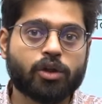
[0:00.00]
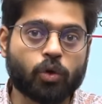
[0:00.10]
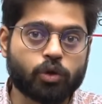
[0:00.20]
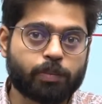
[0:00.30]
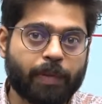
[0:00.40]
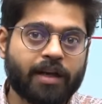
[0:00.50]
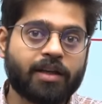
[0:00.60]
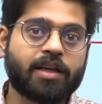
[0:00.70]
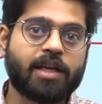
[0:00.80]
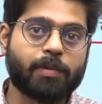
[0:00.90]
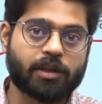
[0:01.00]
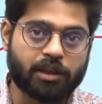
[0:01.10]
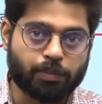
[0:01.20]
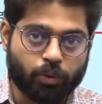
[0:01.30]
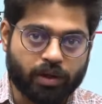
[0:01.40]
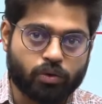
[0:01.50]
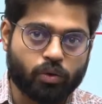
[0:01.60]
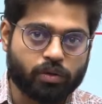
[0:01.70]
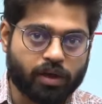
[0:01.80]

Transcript: तो उस पेन की कीमत इस पूरे जो